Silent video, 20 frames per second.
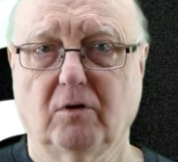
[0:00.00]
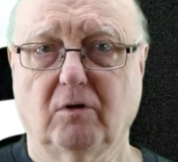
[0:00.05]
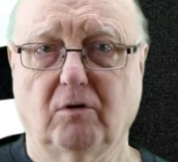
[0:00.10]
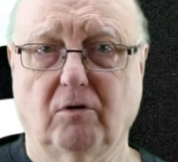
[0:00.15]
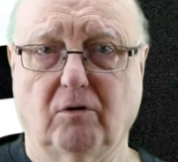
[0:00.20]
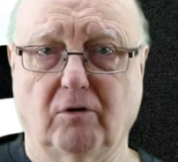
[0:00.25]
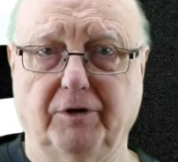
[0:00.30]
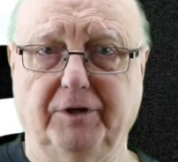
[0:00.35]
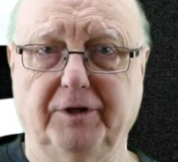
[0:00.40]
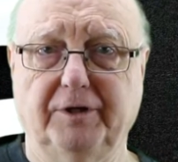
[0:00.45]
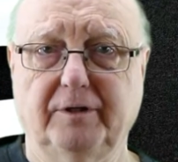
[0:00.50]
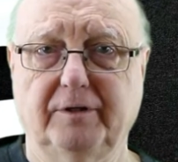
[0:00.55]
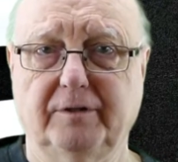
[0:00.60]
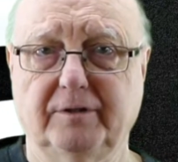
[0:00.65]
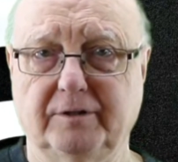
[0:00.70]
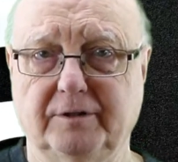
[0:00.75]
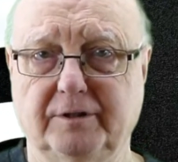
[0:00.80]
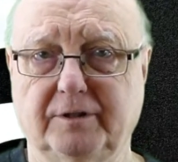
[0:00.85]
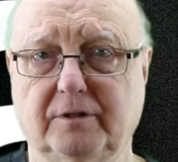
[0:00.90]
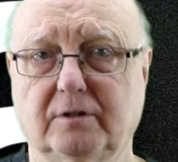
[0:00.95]
Heute
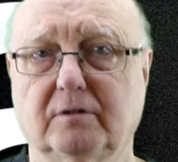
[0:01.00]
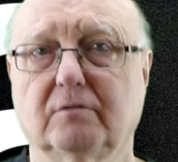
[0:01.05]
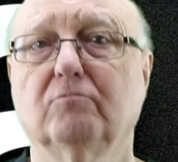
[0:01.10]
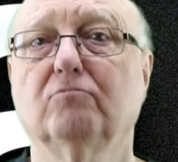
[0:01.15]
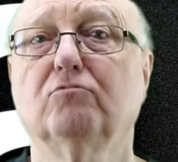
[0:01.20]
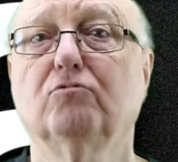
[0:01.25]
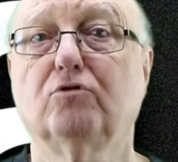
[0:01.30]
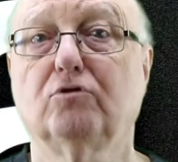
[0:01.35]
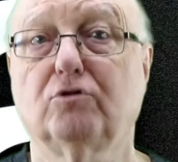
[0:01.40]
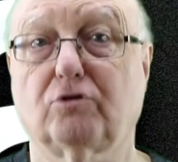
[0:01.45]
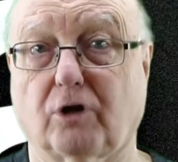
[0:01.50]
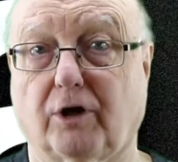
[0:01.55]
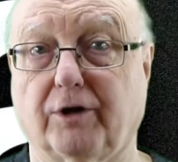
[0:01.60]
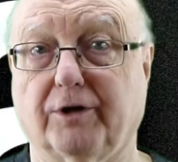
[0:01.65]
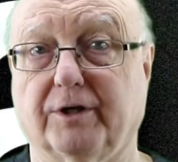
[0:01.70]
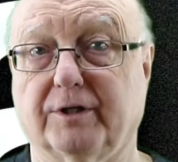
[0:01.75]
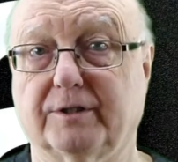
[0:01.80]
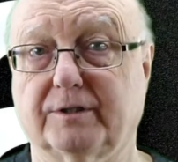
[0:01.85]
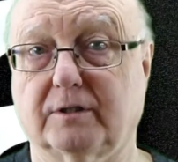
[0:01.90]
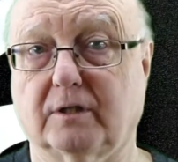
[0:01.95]
ist
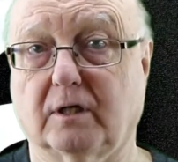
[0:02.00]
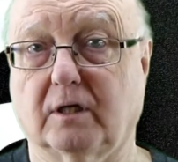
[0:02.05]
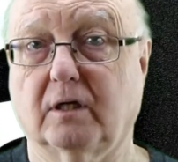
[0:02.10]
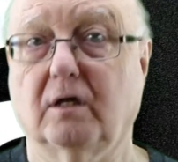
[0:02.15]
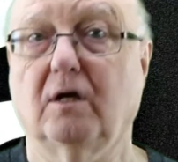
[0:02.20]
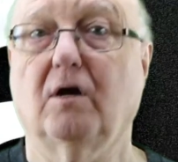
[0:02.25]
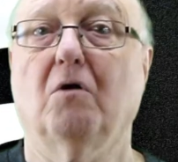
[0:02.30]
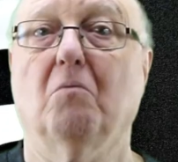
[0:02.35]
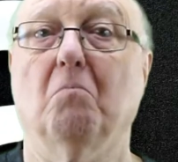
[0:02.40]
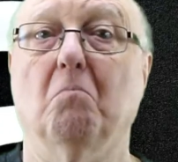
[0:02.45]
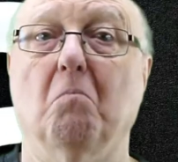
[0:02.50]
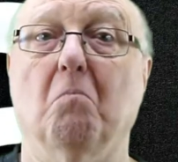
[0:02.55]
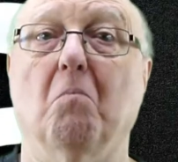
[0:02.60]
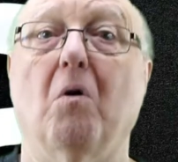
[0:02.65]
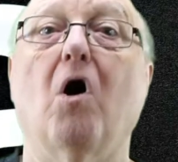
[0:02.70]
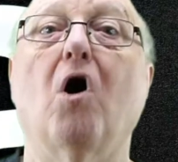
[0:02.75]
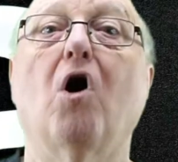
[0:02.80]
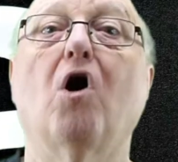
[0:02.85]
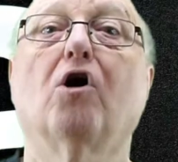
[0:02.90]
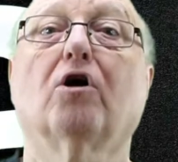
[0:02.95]
Donnerstag.
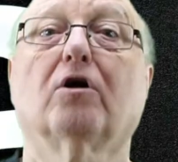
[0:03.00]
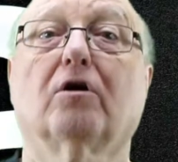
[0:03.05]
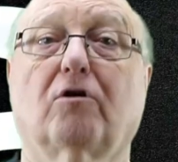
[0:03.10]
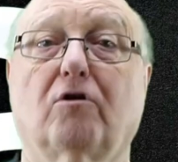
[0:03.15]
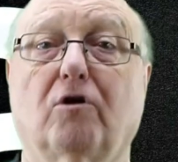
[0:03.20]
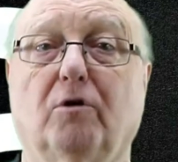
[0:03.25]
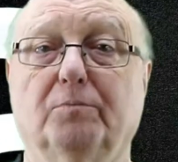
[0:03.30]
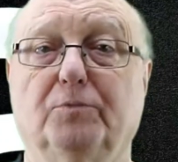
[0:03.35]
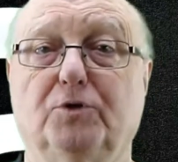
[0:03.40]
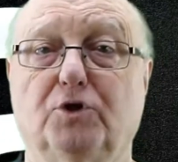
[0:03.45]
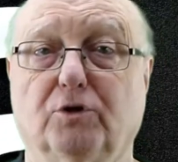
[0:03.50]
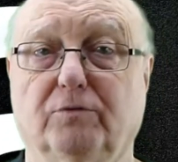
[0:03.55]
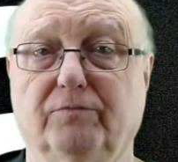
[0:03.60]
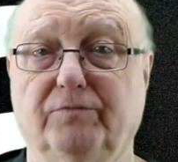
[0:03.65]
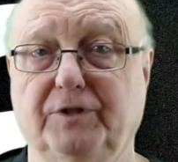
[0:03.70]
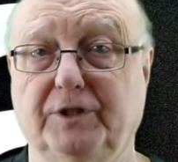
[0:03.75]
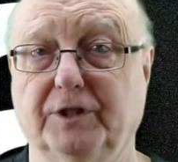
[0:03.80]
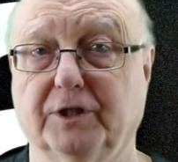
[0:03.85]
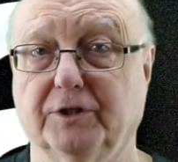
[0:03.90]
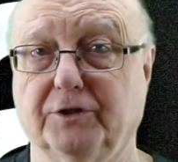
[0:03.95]
Morgen kommt schon
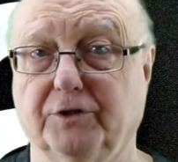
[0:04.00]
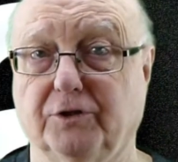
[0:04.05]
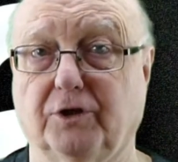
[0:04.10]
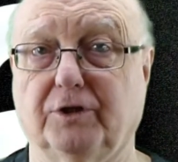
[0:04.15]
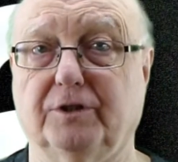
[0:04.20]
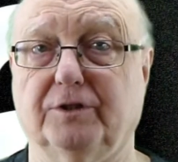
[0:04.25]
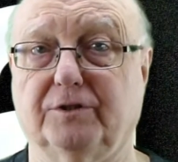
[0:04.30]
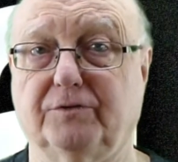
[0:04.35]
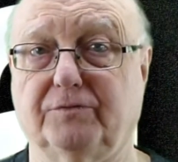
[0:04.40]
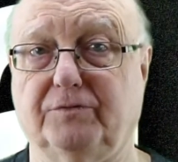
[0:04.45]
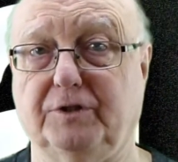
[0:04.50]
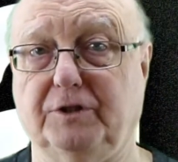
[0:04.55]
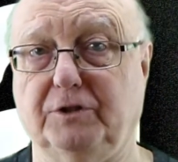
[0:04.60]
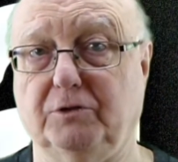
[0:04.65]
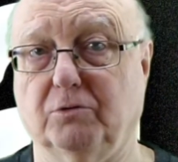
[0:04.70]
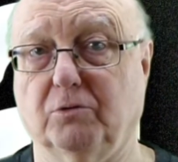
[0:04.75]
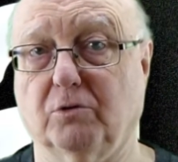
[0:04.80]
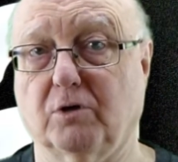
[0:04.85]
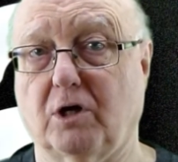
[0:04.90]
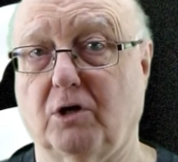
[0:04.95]
wieder ein neues
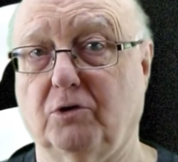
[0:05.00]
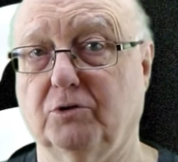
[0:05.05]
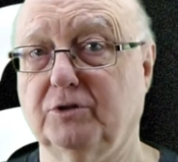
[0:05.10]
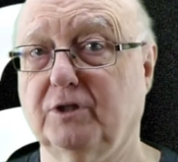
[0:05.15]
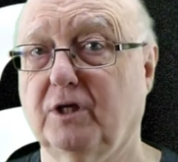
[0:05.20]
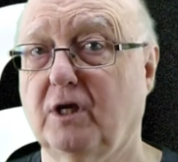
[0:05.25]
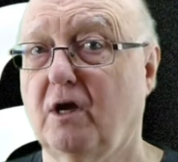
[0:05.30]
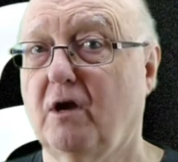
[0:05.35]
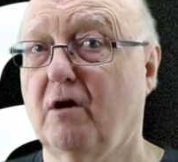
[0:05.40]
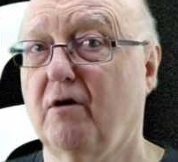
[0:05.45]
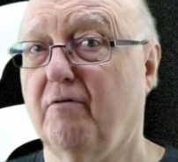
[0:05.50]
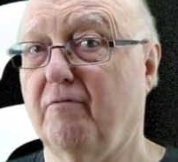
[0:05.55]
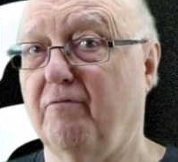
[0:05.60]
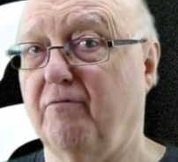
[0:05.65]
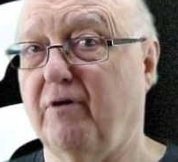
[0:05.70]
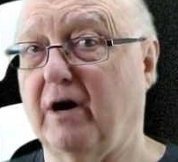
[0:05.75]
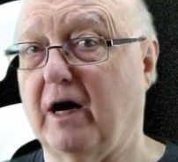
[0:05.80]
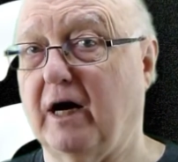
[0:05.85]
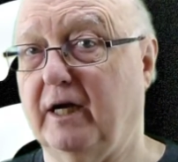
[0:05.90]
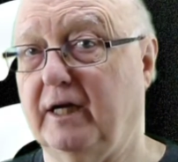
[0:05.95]
Video raus,
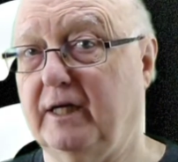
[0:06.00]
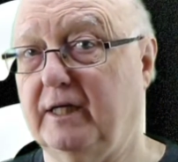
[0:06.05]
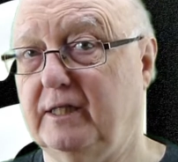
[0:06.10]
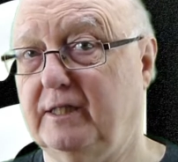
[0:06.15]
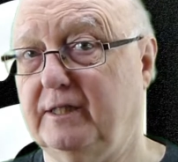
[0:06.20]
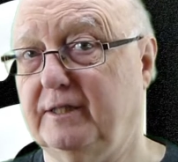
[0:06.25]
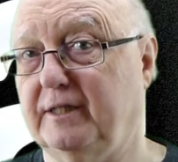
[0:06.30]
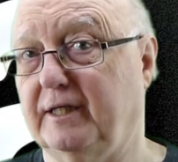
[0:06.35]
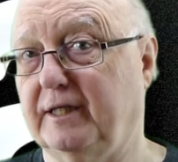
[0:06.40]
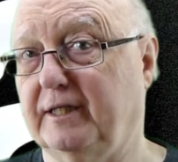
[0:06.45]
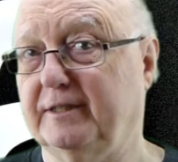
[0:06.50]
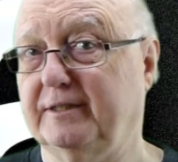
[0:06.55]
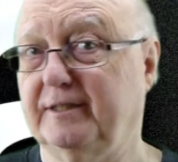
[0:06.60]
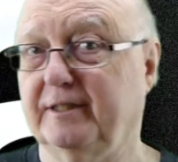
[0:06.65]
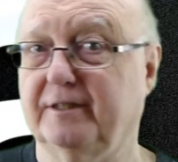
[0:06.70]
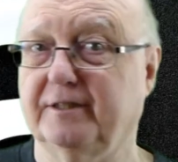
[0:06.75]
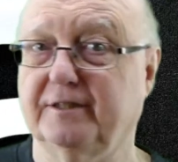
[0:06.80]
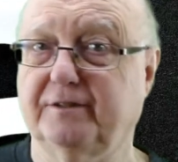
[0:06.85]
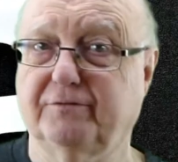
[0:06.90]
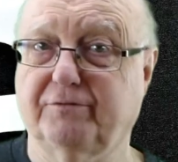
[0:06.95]
weil es
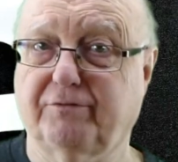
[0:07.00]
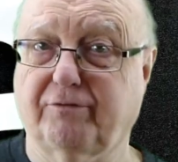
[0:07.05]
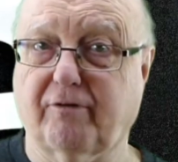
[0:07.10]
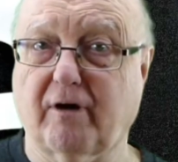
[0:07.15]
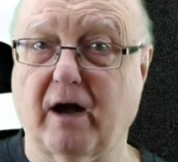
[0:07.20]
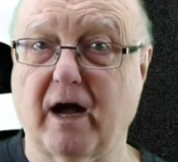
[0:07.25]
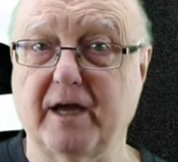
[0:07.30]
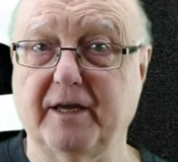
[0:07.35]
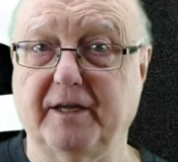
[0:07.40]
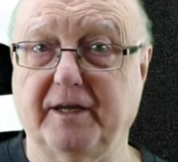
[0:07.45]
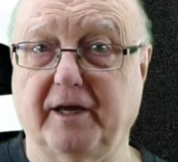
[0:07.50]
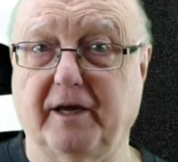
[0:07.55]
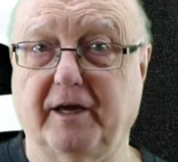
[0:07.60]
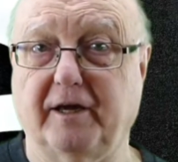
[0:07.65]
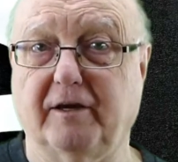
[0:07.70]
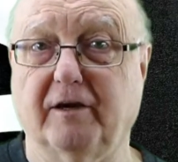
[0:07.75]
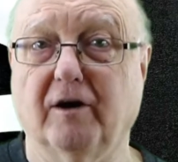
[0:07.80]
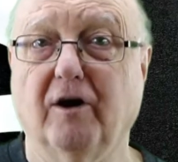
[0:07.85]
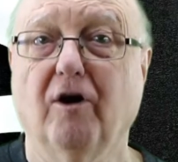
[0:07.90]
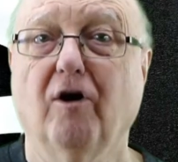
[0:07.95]
ist
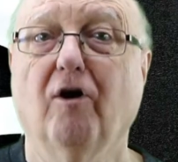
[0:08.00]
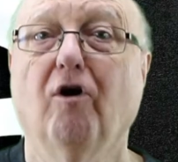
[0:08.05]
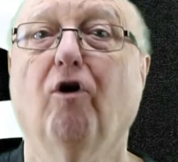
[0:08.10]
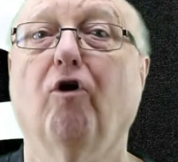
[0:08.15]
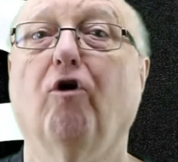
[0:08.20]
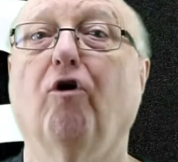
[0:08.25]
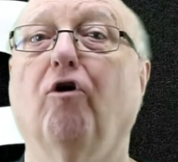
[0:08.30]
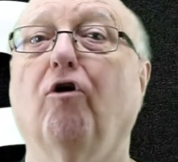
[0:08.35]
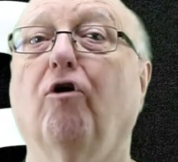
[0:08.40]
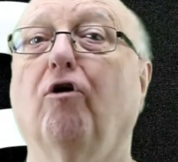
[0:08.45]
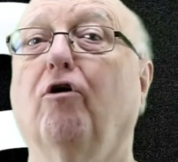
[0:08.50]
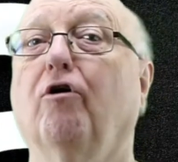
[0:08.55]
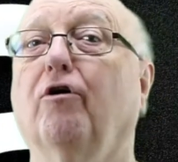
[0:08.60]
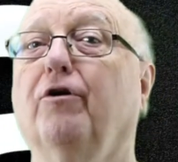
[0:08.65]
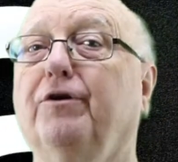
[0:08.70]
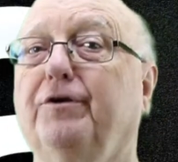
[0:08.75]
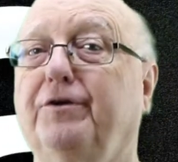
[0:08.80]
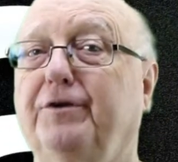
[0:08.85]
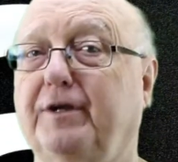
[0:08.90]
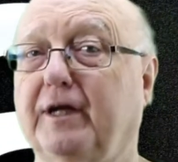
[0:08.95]
Friday.
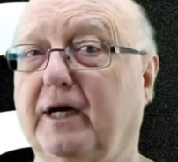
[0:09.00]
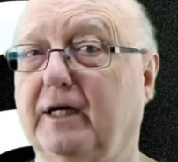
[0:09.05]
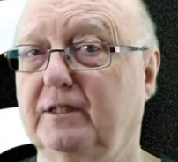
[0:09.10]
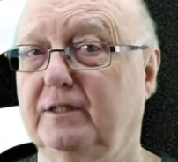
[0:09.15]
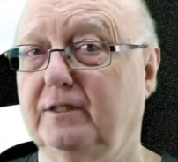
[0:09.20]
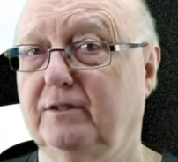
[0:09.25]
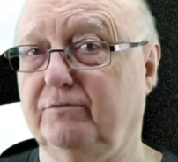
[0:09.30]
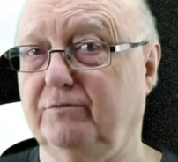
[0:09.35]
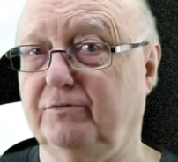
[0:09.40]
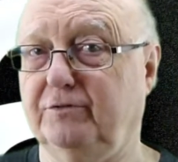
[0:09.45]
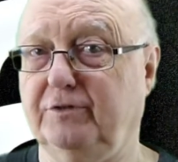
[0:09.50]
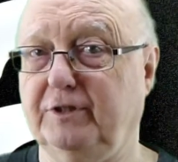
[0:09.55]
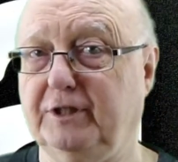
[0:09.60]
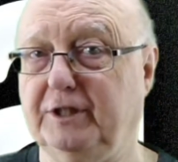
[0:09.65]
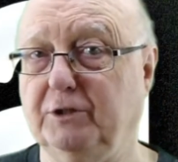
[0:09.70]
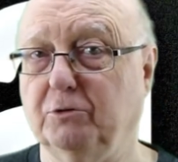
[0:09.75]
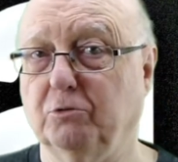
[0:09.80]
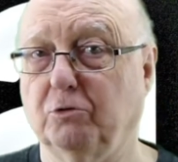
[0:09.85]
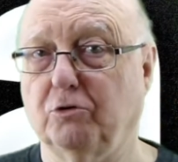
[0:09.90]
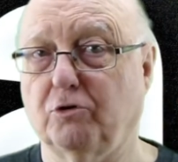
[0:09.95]
Und das
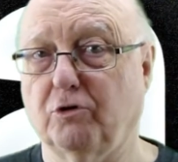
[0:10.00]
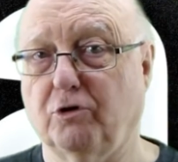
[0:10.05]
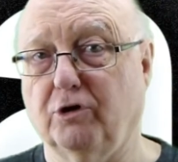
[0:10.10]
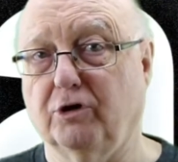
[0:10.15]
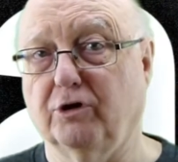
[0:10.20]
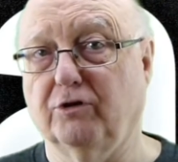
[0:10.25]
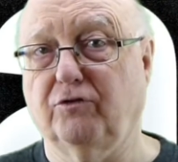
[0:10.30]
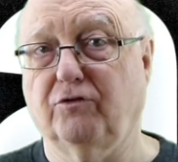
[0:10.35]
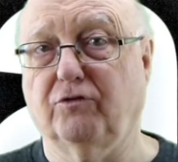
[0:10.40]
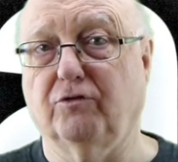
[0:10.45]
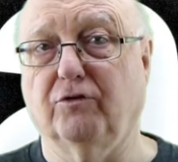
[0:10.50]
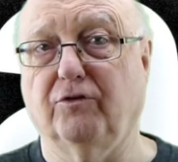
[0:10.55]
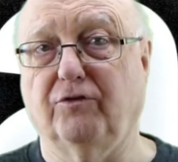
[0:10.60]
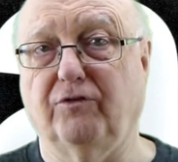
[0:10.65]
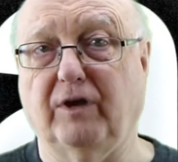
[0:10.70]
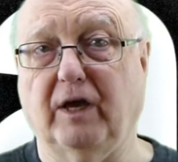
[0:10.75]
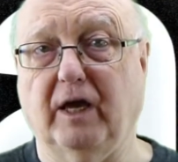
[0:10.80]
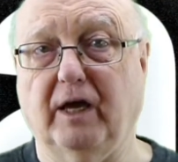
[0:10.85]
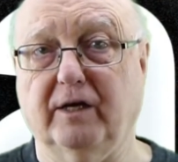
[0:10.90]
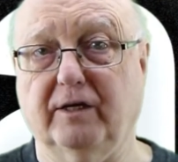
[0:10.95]
Video gehört zur
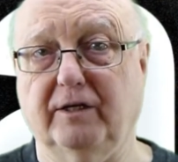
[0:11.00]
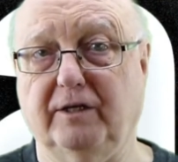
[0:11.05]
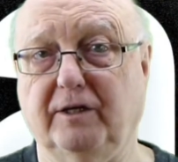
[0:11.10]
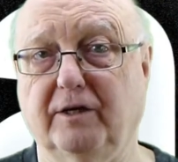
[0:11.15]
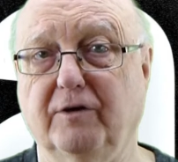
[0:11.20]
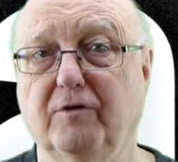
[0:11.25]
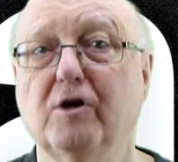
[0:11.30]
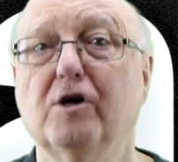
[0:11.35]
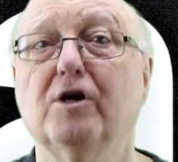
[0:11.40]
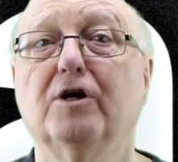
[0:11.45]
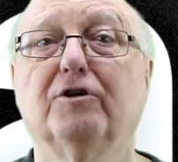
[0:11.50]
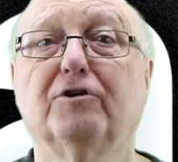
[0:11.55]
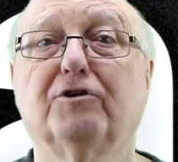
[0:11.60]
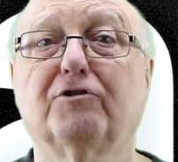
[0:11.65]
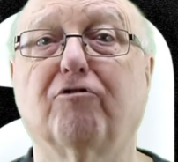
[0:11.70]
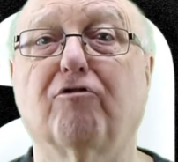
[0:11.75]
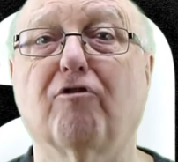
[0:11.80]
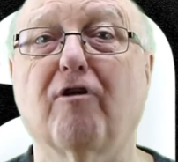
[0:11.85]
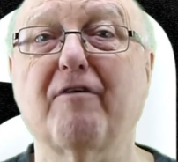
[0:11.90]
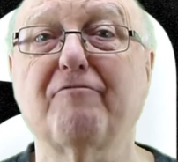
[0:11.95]
Serie
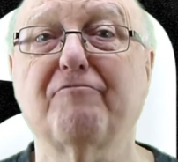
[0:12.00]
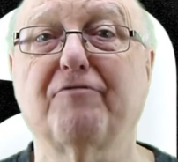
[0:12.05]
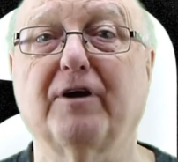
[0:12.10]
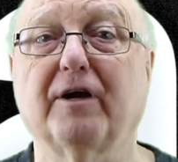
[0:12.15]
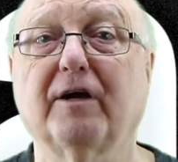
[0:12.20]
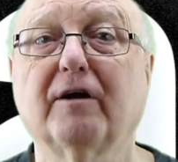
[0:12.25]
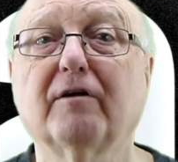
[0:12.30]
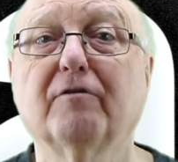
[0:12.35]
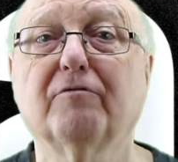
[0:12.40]
Traffic